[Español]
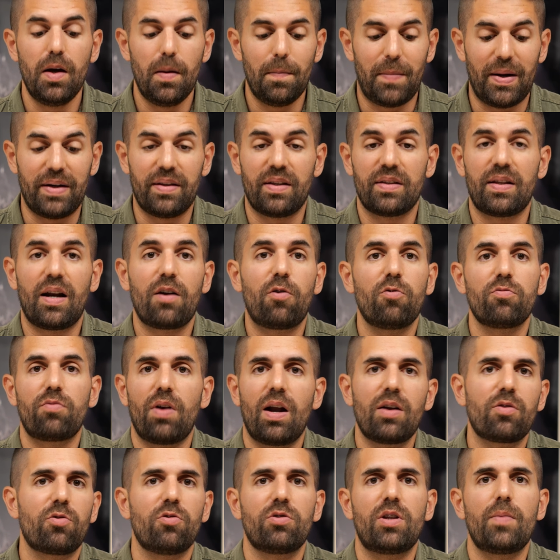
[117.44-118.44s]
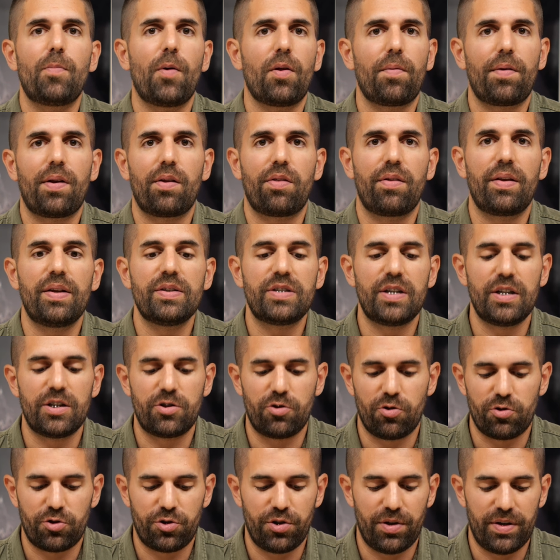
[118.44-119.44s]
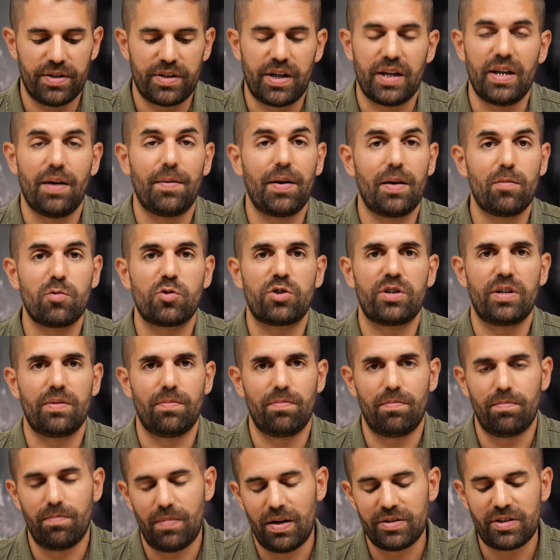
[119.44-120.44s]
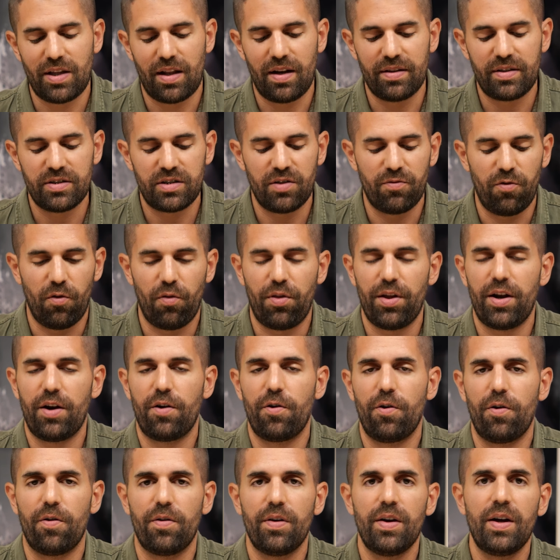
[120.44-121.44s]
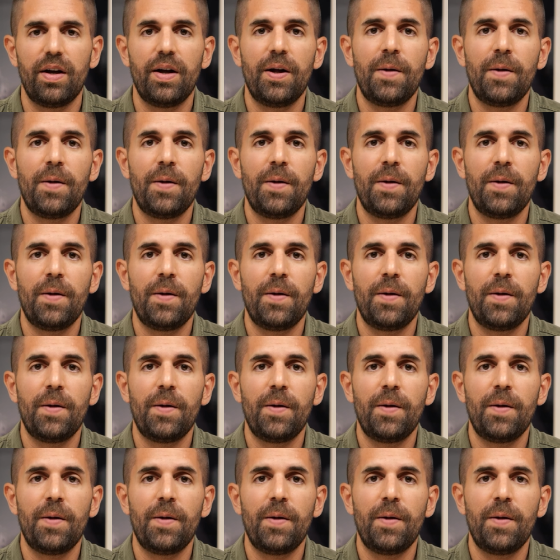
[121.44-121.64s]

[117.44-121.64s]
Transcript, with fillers: para intentar controlar todo tipo de aberraciones y distorsiones, que ya veremos más adelante si funcionan o no.